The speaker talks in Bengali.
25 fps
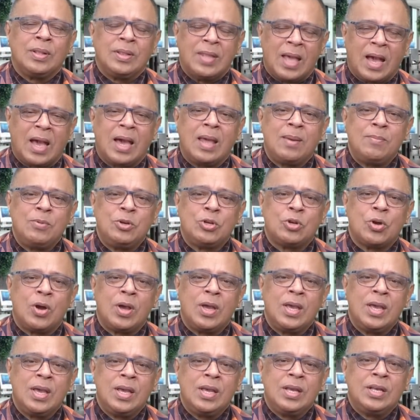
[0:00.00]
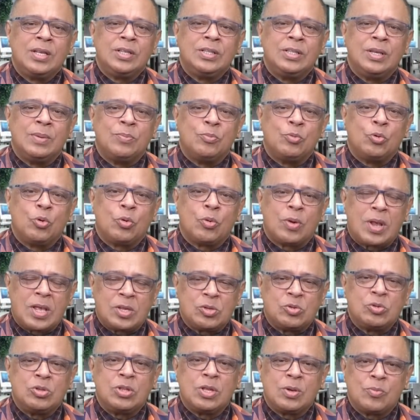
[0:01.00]
দেখার বিষয় যে পুরো
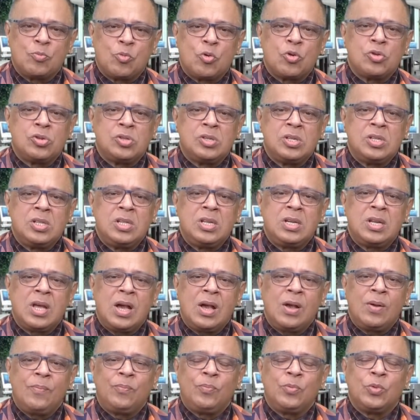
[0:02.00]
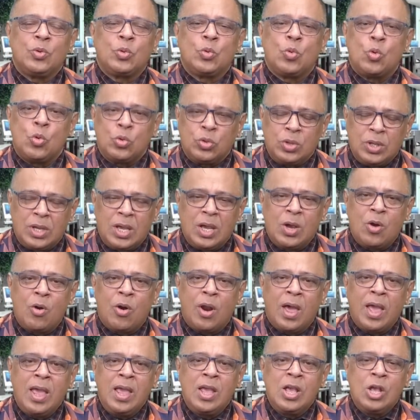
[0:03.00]
রাজনৈতিক পরিস্থিতিটা কোন দিকে
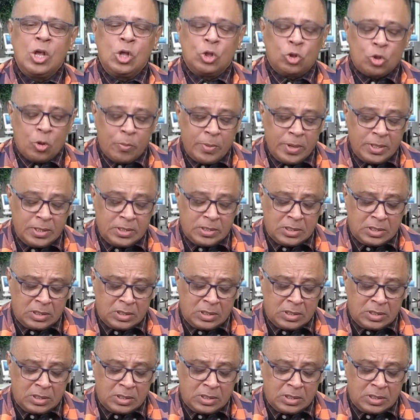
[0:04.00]
গড়ায় তবে